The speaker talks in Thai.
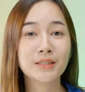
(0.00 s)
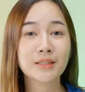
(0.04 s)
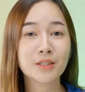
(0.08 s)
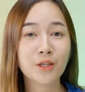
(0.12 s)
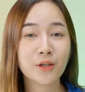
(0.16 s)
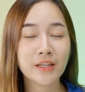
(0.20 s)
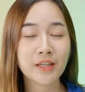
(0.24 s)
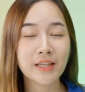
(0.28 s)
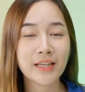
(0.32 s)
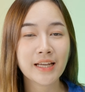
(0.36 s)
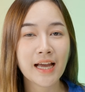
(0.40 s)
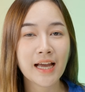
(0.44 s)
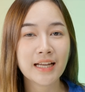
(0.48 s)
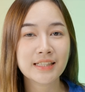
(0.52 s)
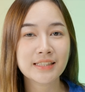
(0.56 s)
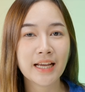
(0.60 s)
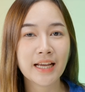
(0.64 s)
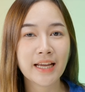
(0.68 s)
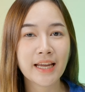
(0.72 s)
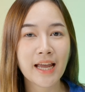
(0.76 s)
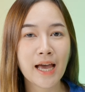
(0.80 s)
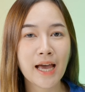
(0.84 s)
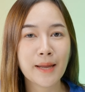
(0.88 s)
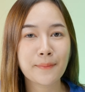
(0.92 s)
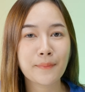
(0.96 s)
ต่อที่การ
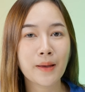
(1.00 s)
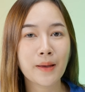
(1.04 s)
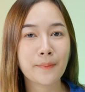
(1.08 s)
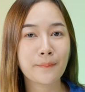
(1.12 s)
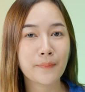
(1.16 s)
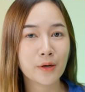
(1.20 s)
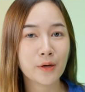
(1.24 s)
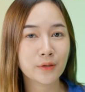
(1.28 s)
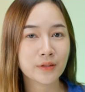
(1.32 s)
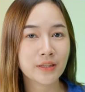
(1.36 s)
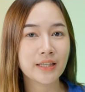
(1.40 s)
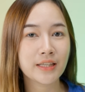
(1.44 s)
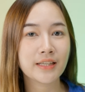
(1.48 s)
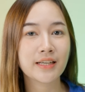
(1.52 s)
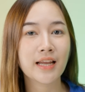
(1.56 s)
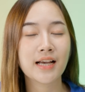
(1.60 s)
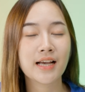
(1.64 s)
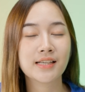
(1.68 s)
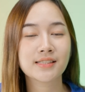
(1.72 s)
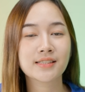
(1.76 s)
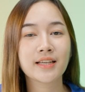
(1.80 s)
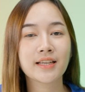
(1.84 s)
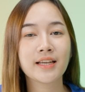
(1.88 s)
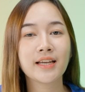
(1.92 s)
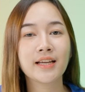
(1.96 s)
ใช้งานแบบ
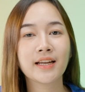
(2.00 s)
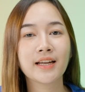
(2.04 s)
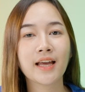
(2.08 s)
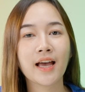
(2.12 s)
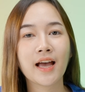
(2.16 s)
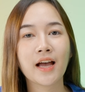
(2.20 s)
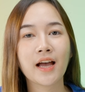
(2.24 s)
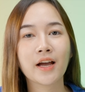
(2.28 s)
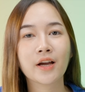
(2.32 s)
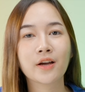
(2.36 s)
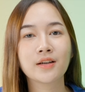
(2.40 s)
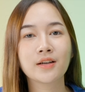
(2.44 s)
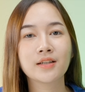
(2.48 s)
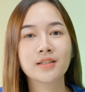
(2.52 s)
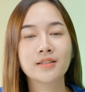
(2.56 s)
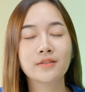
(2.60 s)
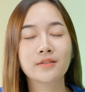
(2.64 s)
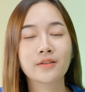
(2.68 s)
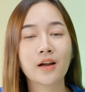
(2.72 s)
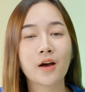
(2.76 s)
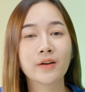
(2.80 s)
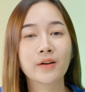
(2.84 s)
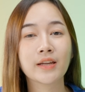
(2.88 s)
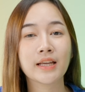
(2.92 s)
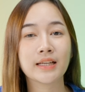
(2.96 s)
multitasking นะคะ ก็คือ
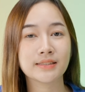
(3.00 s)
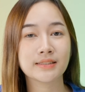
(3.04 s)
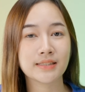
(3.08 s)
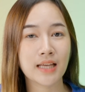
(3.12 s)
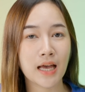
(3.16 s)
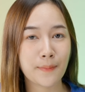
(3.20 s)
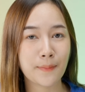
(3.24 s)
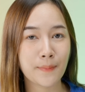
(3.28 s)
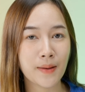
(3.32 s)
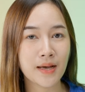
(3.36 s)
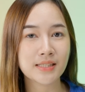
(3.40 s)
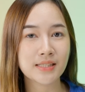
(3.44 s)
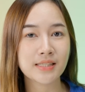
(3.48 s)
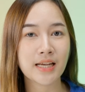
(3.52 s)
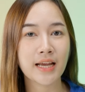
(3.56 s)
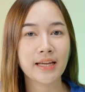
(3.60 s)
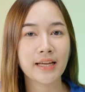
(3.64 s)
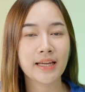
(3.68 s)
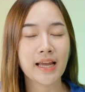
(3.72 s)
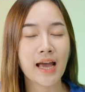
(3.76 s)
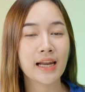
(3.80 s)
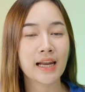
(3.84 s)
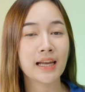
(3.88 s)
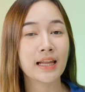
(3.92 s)
เราเนี่ยสามารถใช้งาน